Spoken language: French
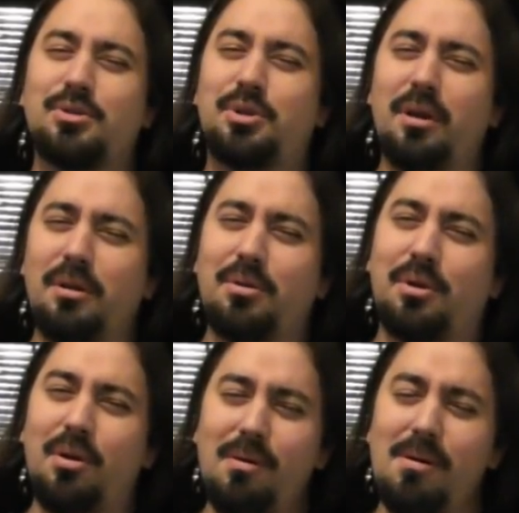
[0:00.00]
sur le
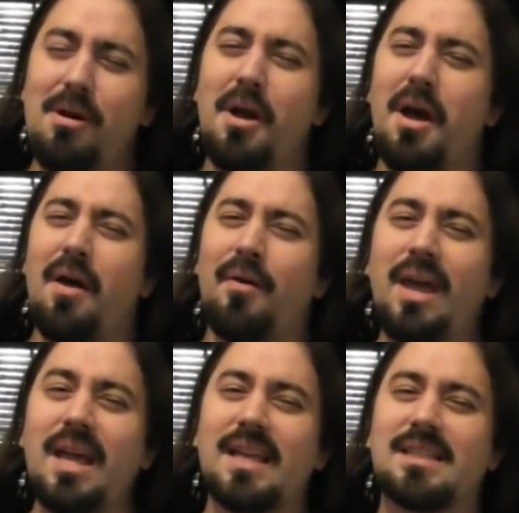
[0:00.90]
coup,
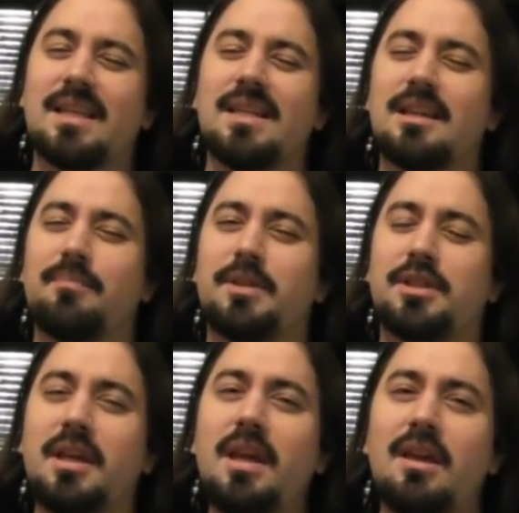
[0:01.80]
ouais, qu'est-ce qui les
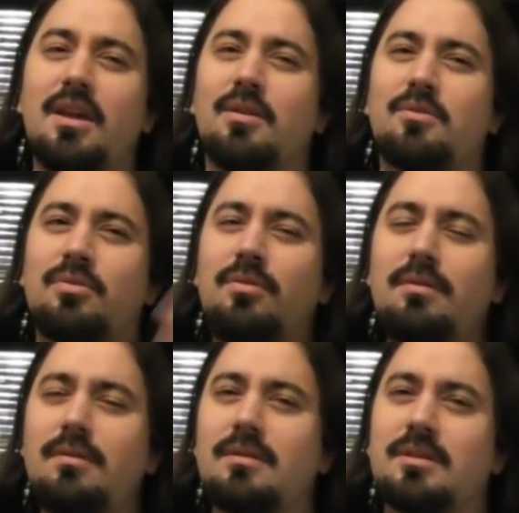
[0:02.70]
empêcherait
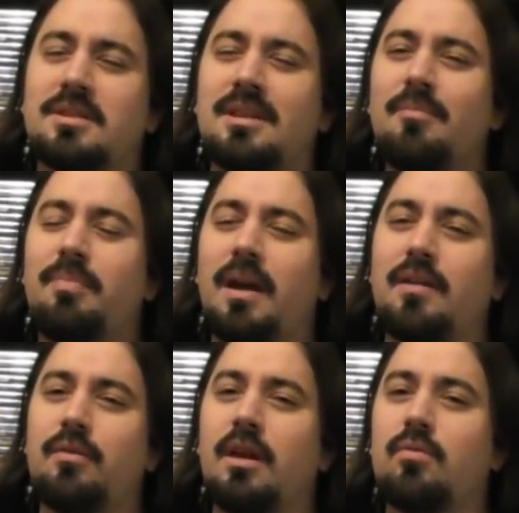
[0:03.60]
de s'emparer
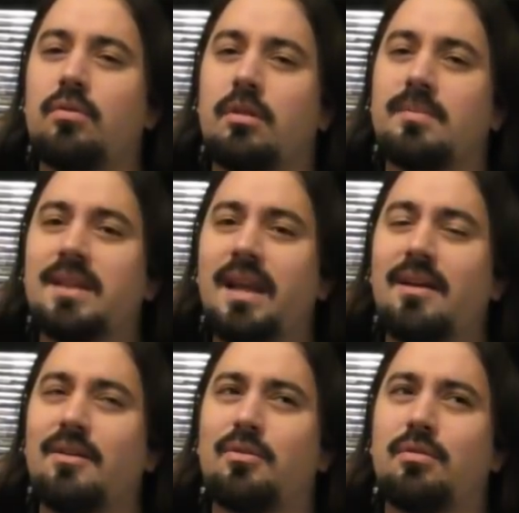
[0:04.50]
de vos dragons comme
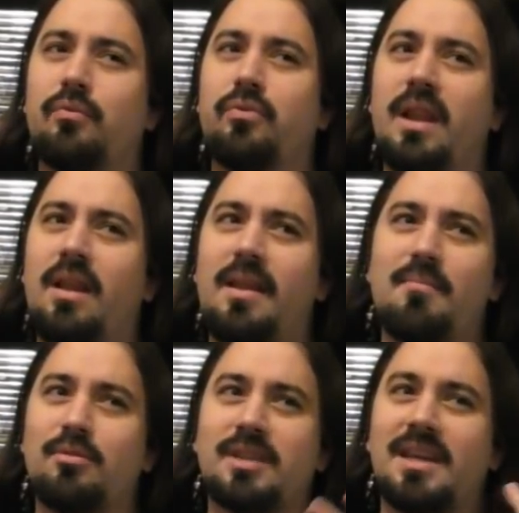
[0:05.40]
ça, euh, que vous les
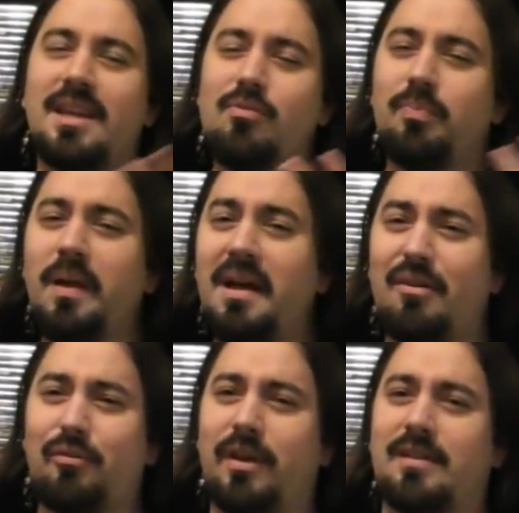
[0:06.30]
montriez ou pas,
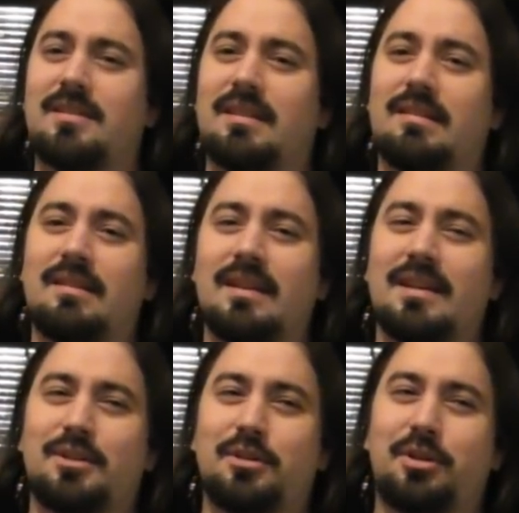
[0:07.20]
en fait.
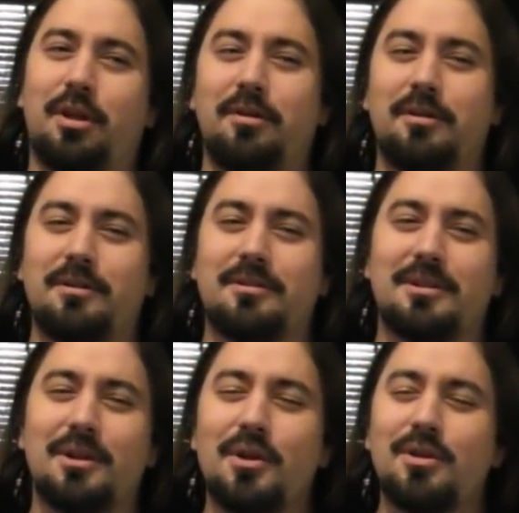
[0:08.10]

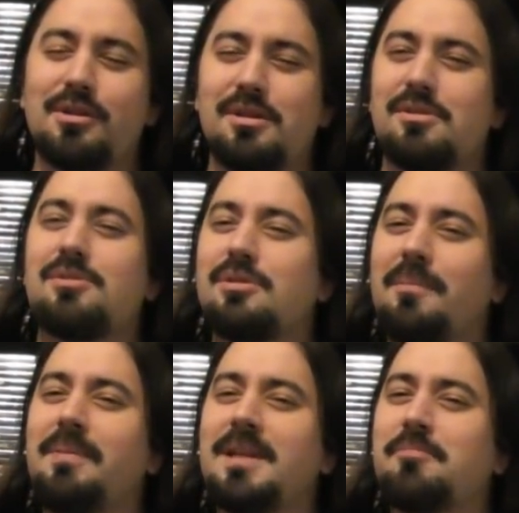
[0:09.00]
Je,
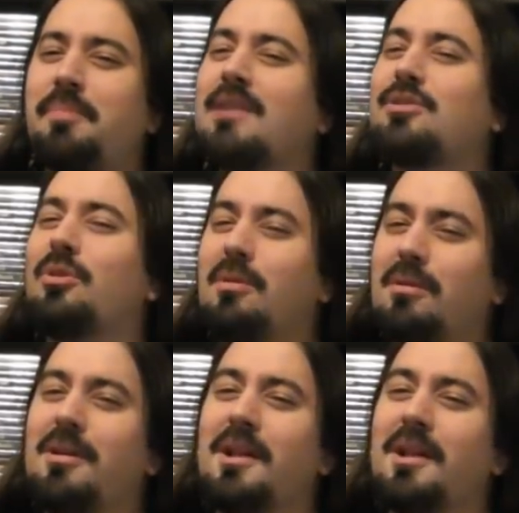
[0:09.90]
piche pas trop